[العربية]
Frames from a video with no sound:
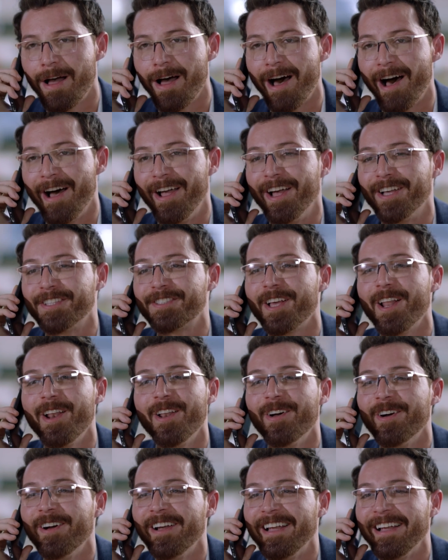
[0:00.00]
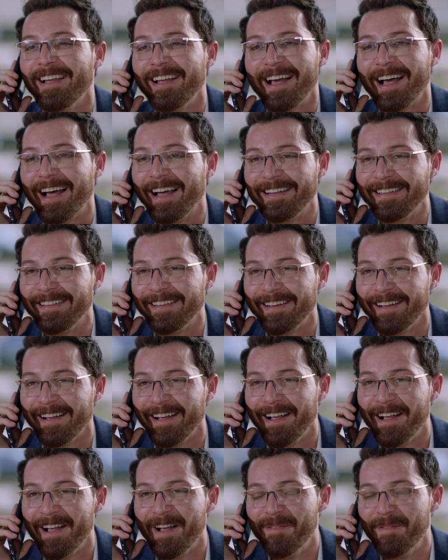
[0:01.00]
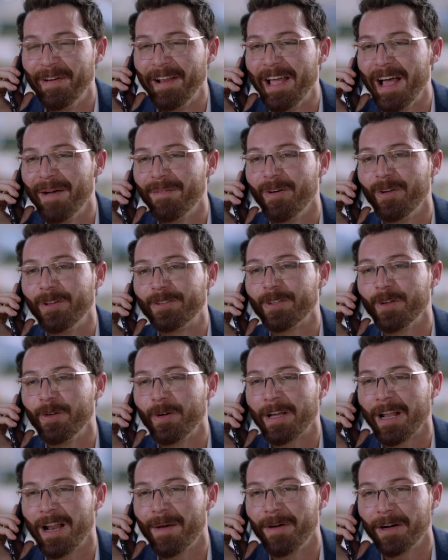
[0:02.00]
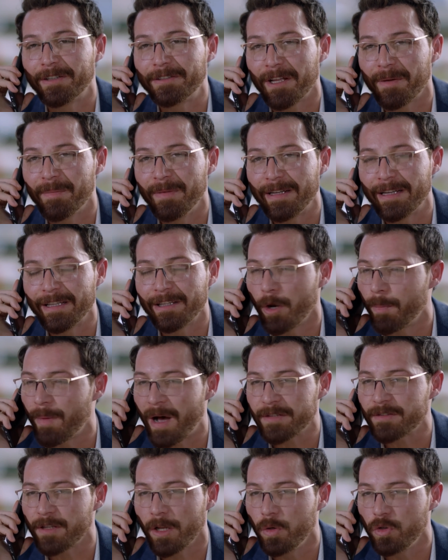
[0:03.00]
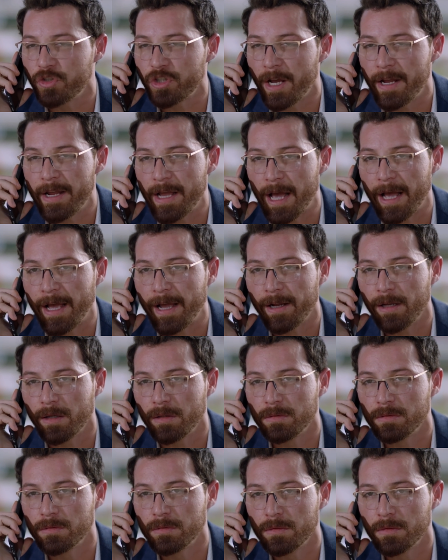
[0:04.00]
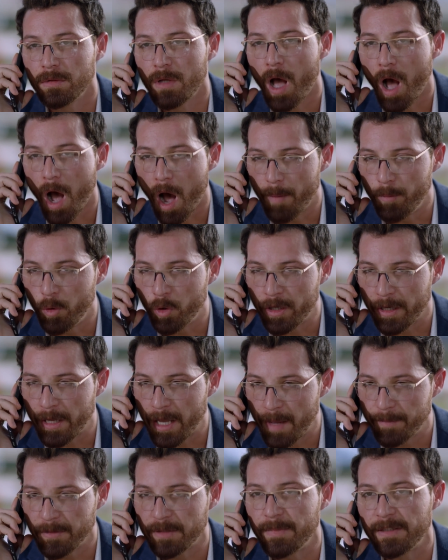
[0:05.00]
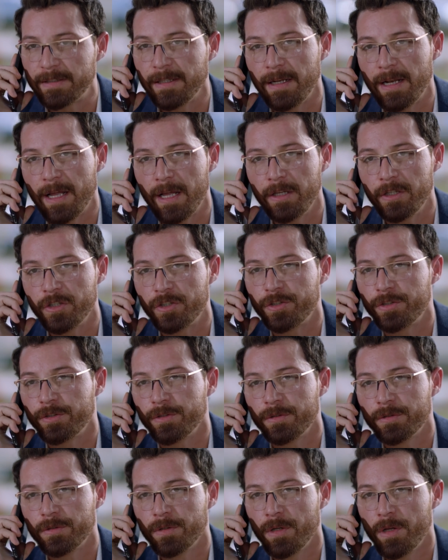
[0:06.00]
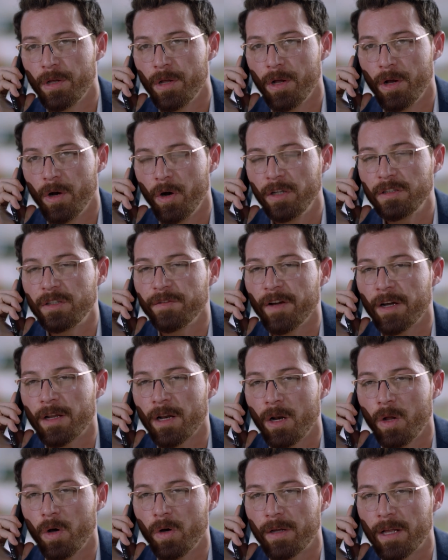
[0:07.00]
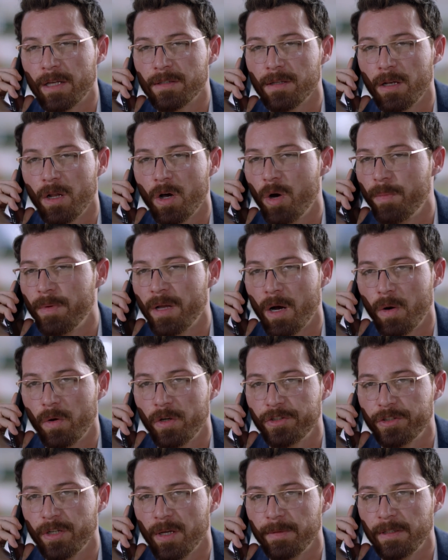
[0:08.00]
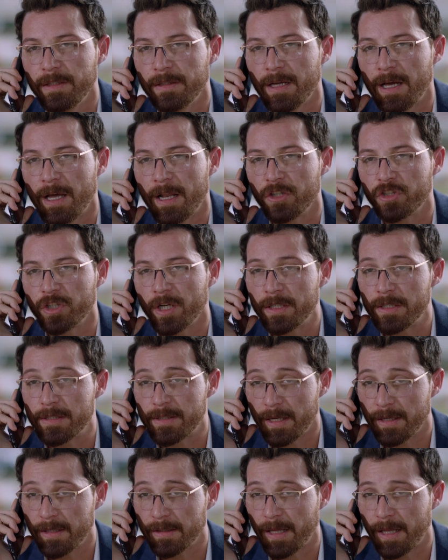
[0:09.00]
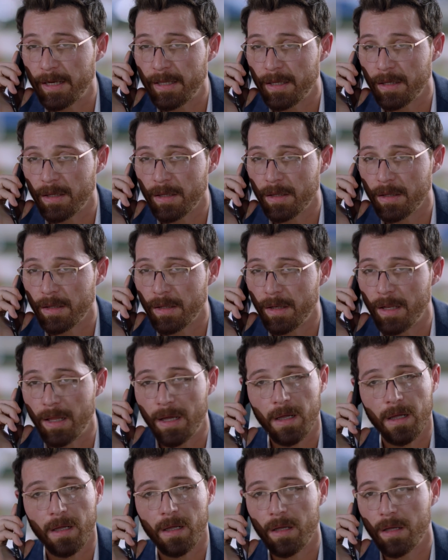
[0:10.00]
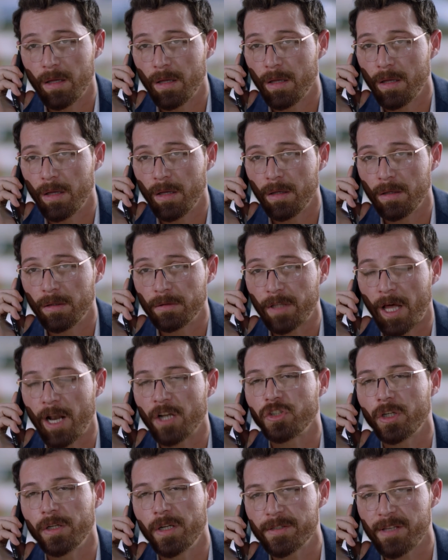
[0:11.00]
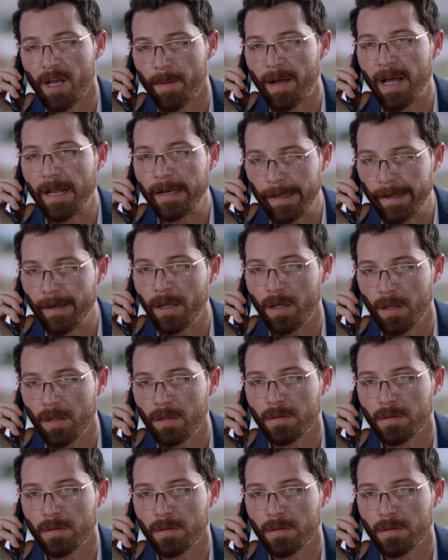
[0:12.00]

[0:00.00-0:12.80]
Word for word: هيحصل له ايه يعني ما انا ياما قلت له كلام اكتر من كده وما حصلوش اي حاجه ابوكي جامد ما تقلقيش هو انت فاكره العكاز اللي هو بيهوشنا بيه ده علشان يتسند عليه لا ده علشان يصعب علينا